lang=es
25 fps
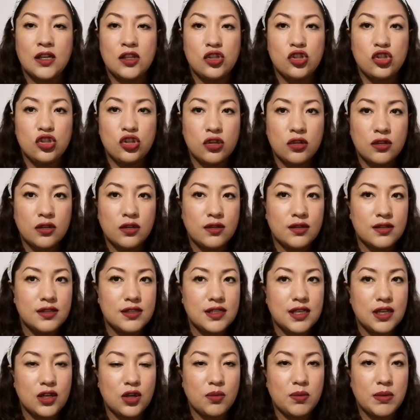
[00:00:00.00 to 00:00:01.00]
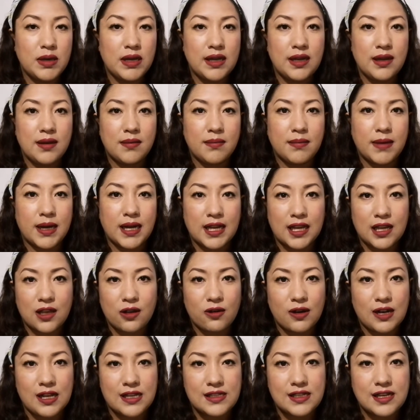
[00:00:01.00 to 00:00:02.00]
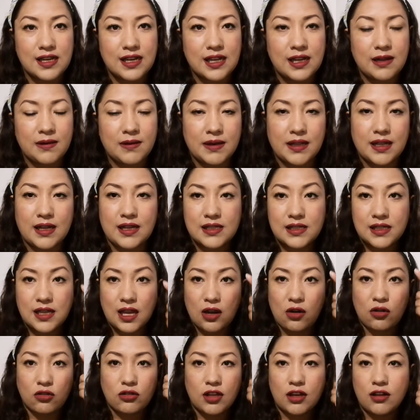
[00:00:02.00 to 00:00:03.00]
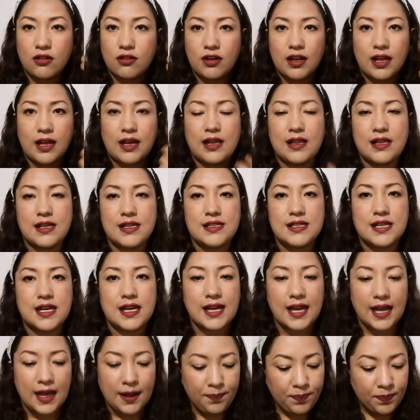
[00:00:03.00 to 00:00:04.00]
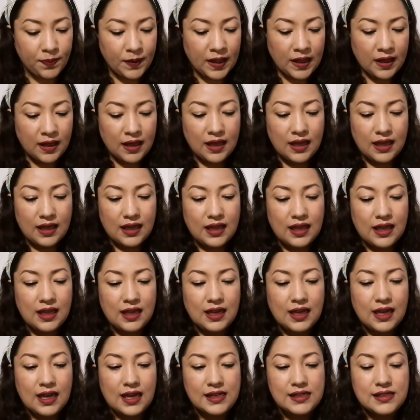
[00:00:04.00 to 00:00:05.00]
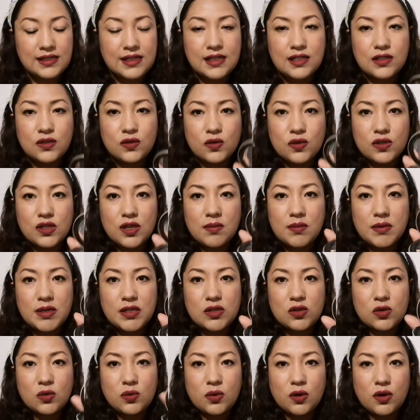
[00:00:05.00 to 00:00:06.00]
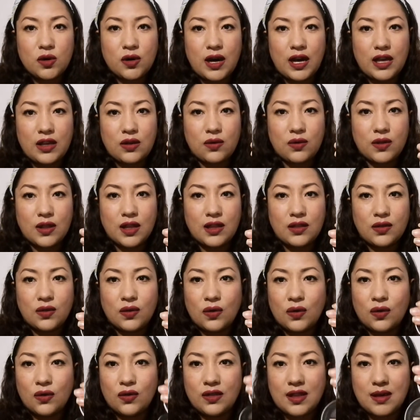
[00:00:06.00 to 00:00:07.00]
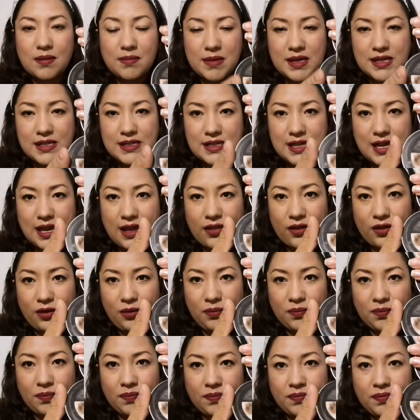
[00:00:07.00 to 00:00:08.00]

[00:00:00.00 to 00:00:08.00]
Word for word: Yo si no me maquillo la ceja, la verdad es que no tengo nada de ceja y este estuche me estuvo ayudando demasiado